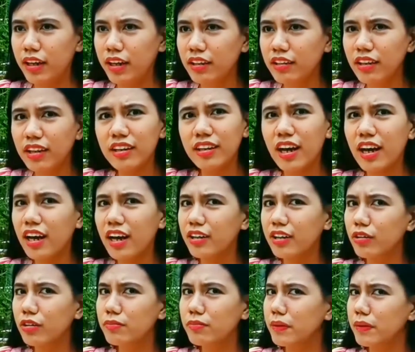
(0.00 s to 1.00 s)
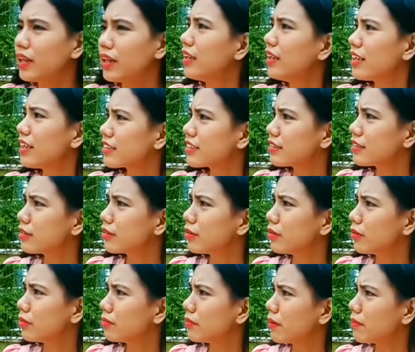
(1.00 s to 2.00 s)
ay eh, nagkakaroon pala last
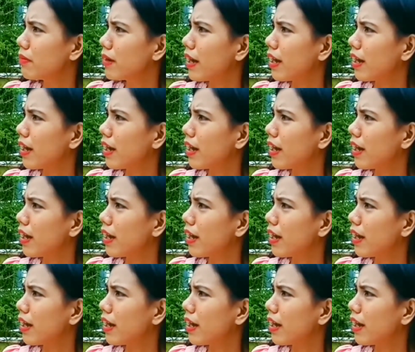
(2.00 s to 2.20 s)
yung